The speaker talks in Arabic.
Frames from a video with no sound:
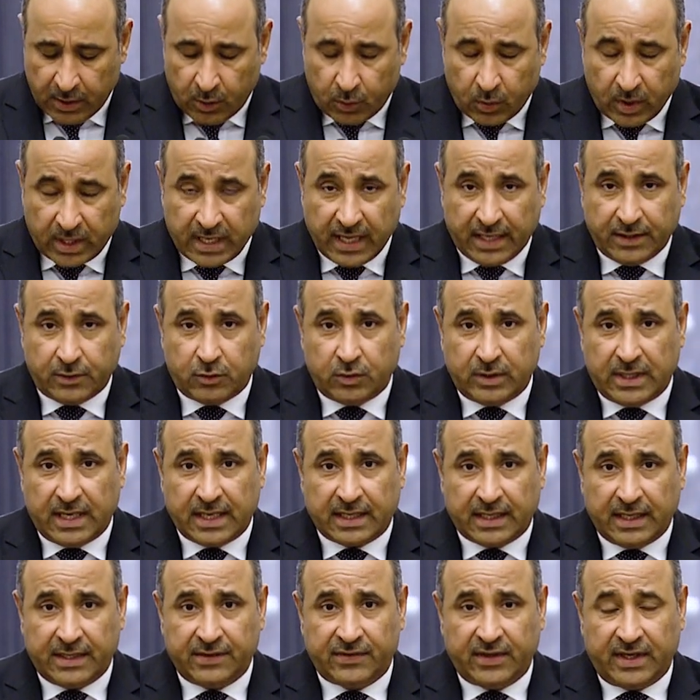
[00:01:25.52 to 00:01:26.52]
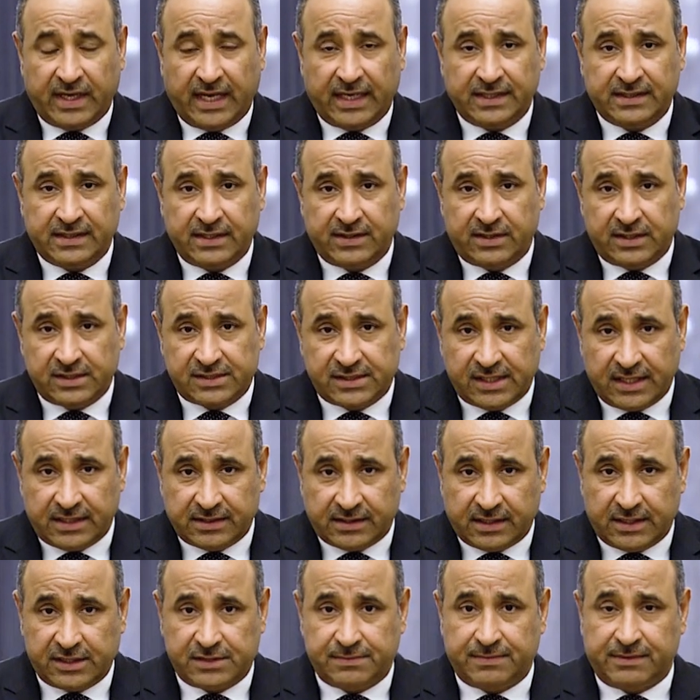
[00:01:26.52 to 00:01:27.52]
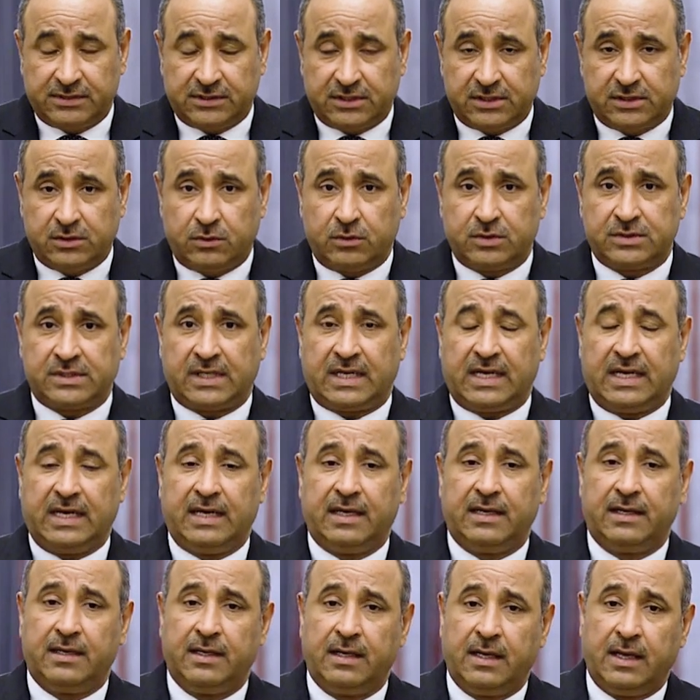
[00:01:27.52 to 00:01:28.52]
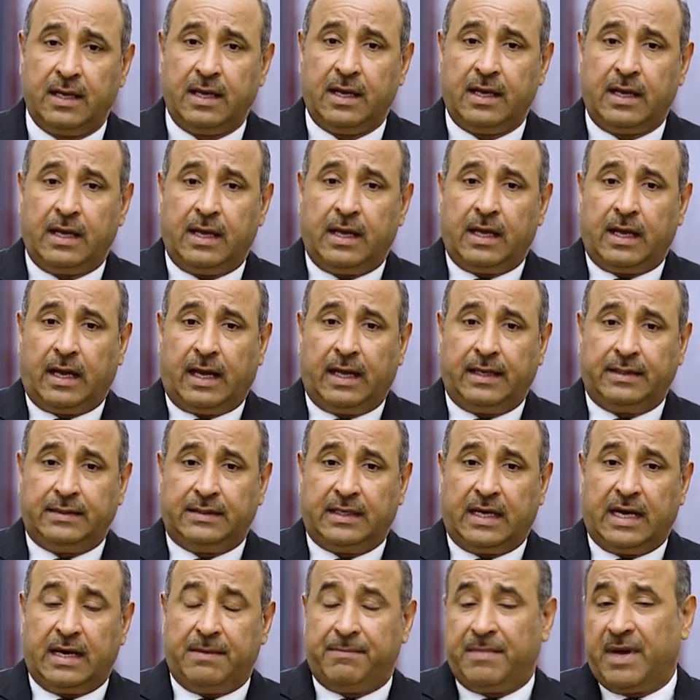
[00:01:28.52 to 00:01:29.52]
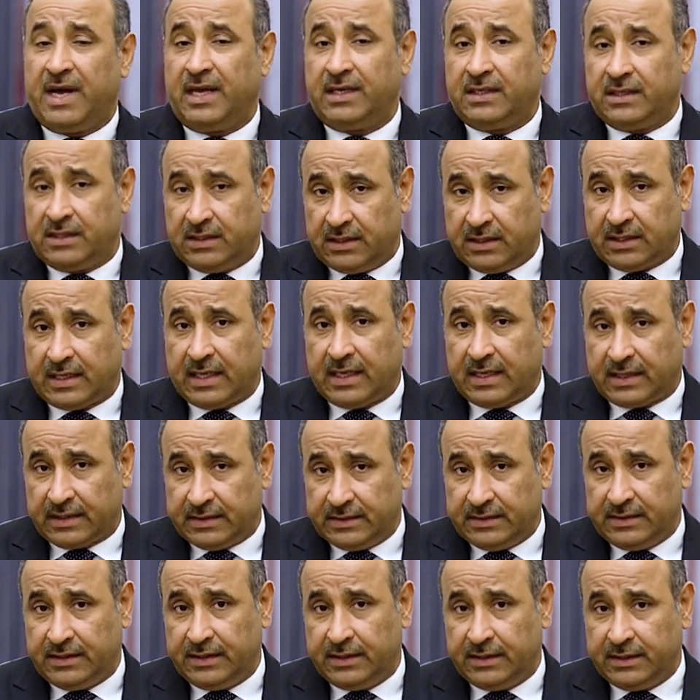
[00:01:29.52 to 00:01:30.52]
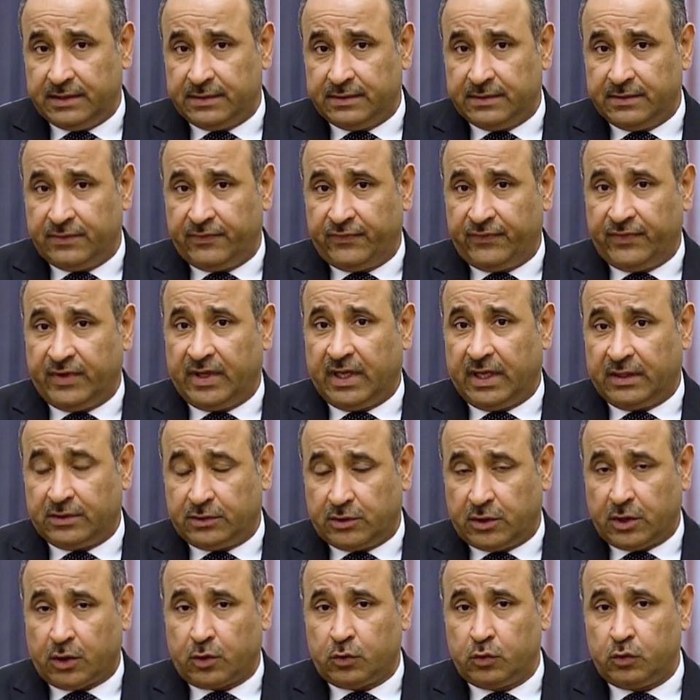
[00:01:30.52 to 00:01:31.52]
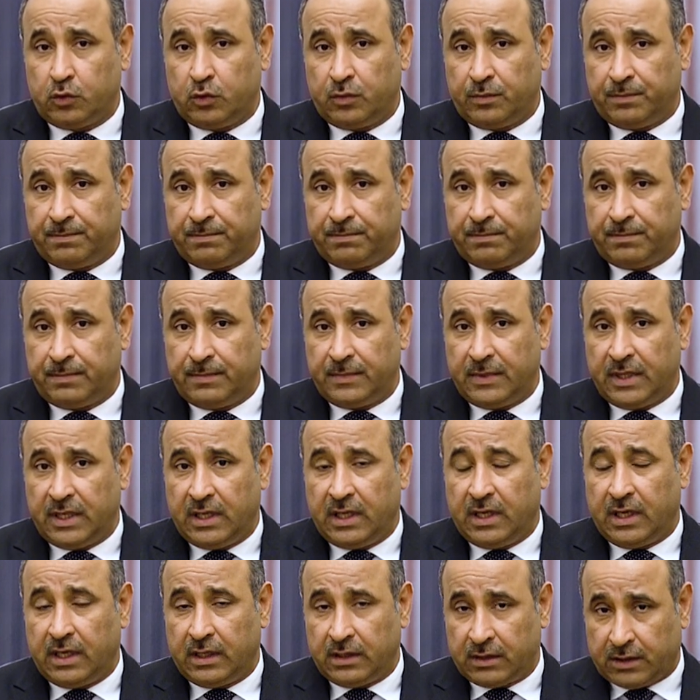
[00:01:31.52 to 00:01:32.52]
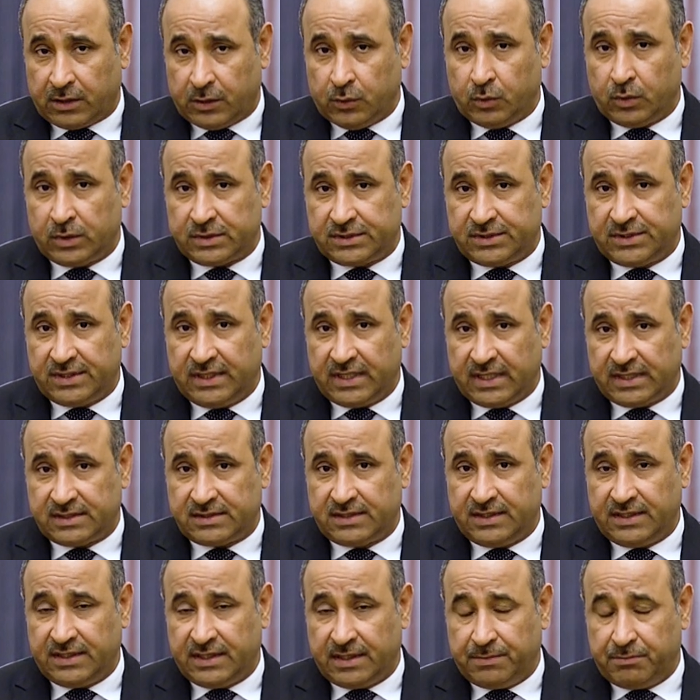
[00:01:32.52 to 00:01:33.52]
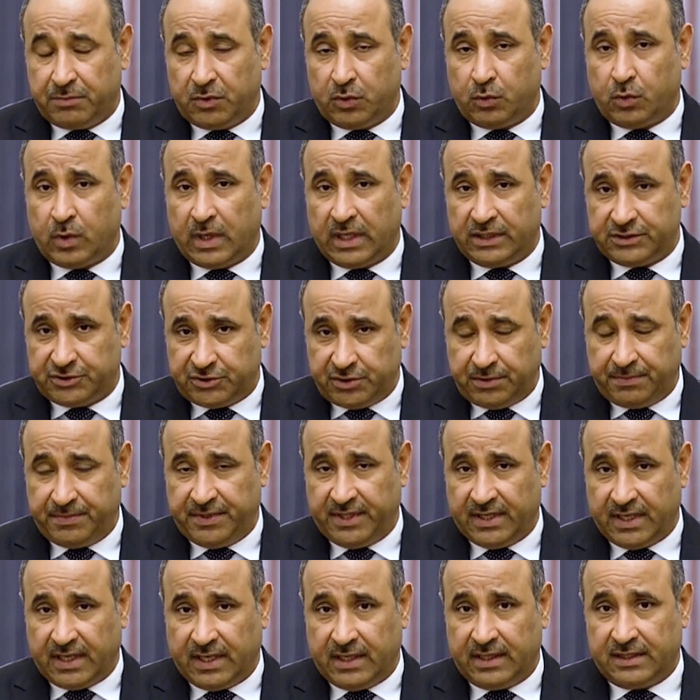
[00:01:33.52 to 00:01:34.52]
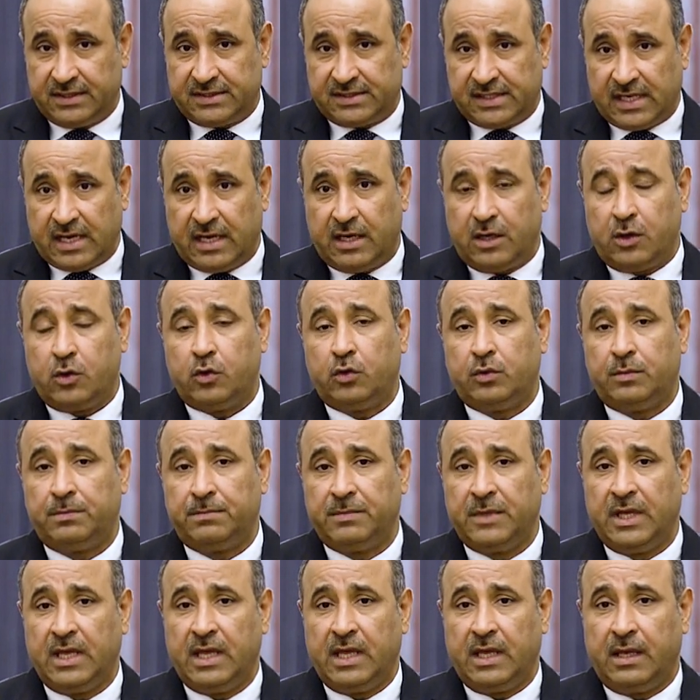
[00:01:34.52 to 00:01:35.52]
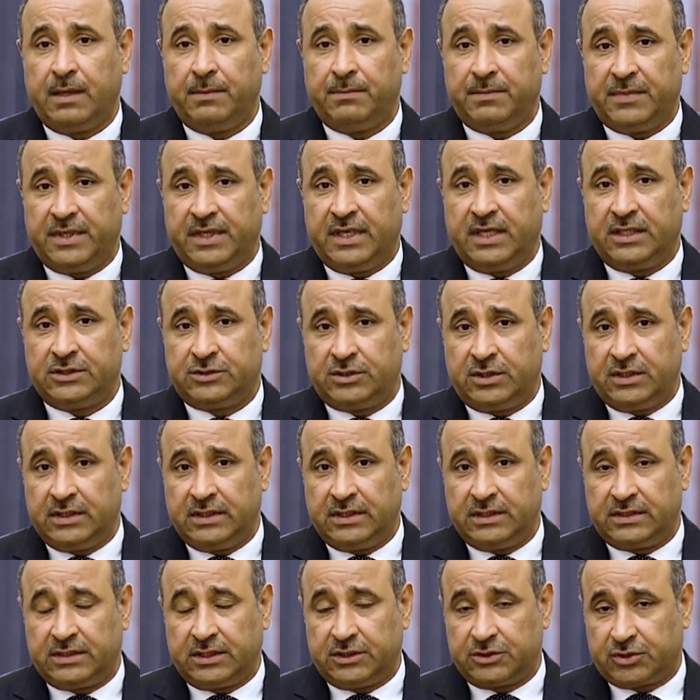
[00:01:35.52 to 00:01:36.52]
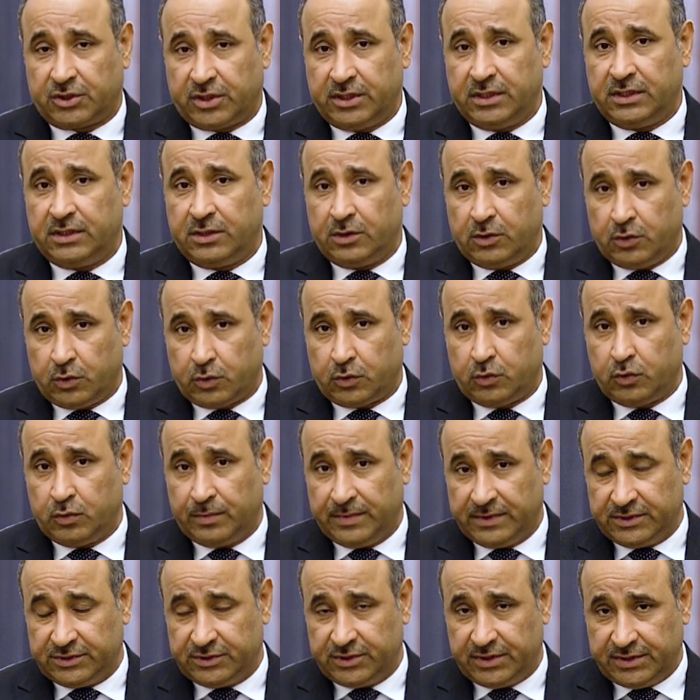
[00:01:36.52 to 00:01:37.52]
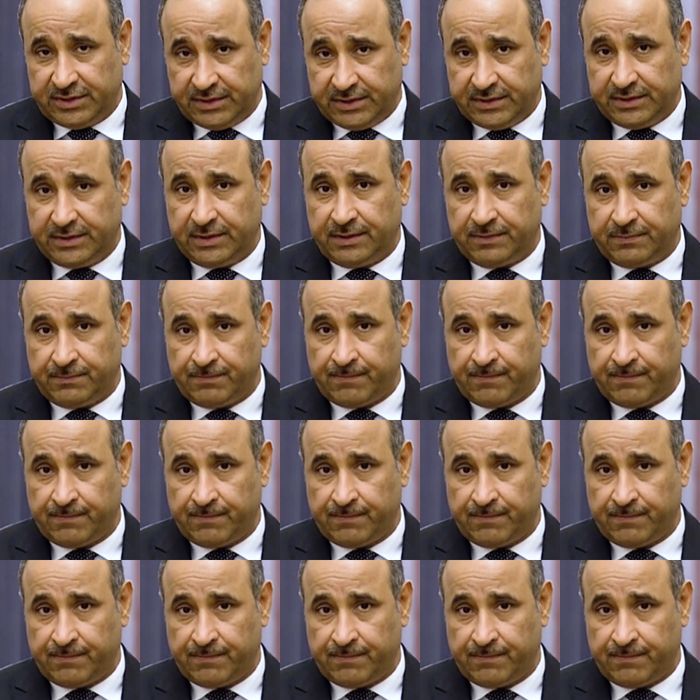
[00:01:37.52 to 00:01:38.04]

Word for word: وكان هناك أيضا حديث للسيد رئيس مجلس الوزراء عن آمال العراقيين في أن تقوم القوى السياسية بواجبها إزاءهم من أجل تشكيل الحكومة الجديدة